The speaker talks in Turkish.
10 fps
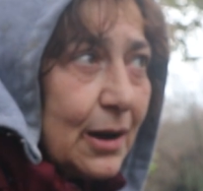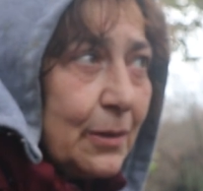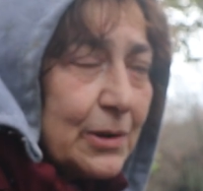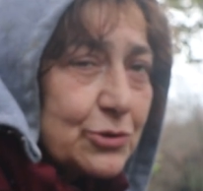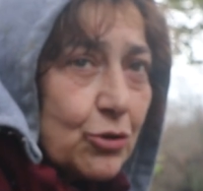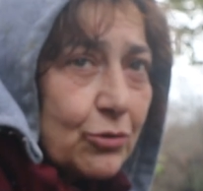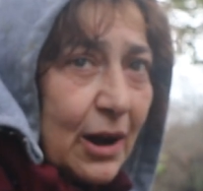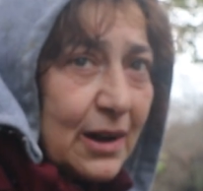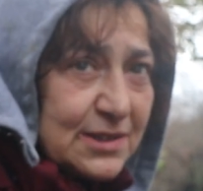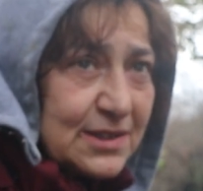Ama çok
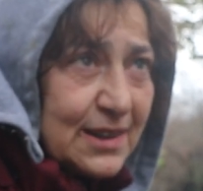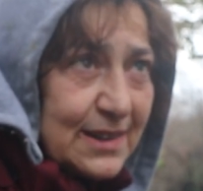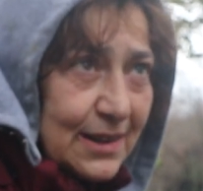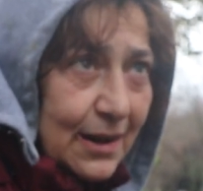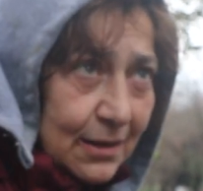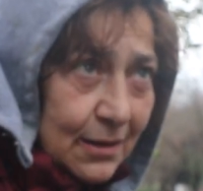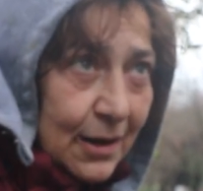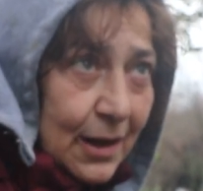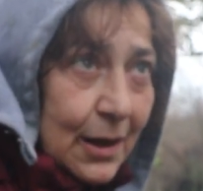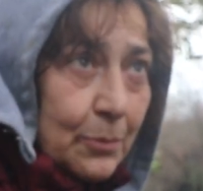az sayıda
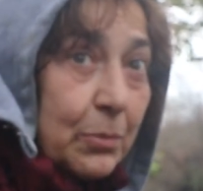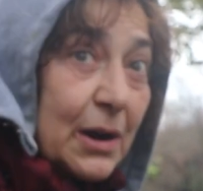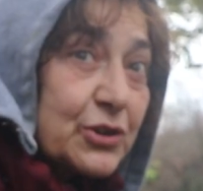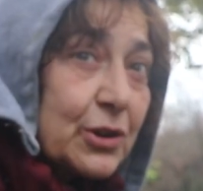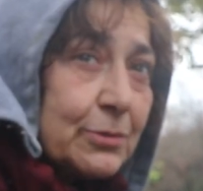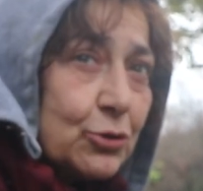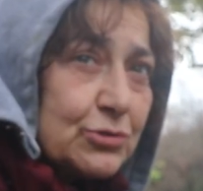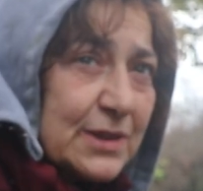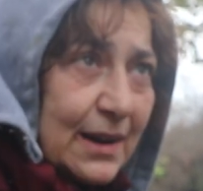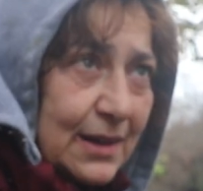başka bir
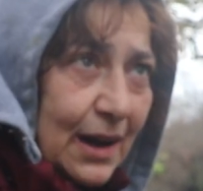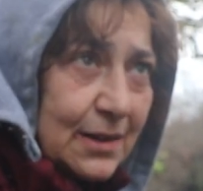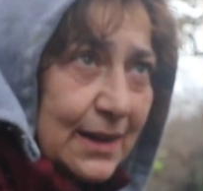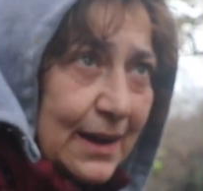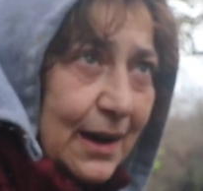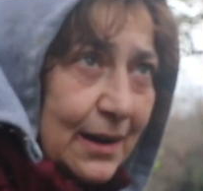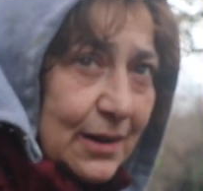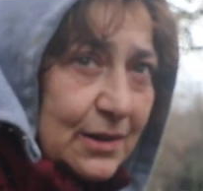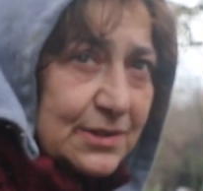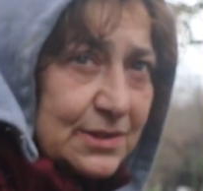güzergahta
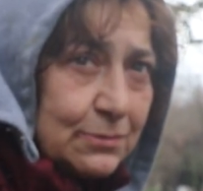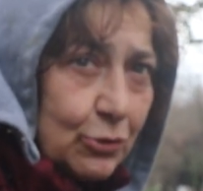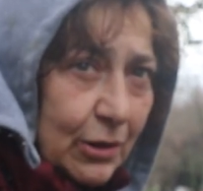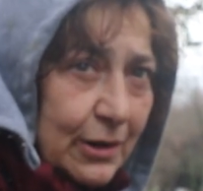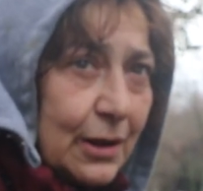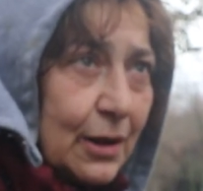yani asıl bu ana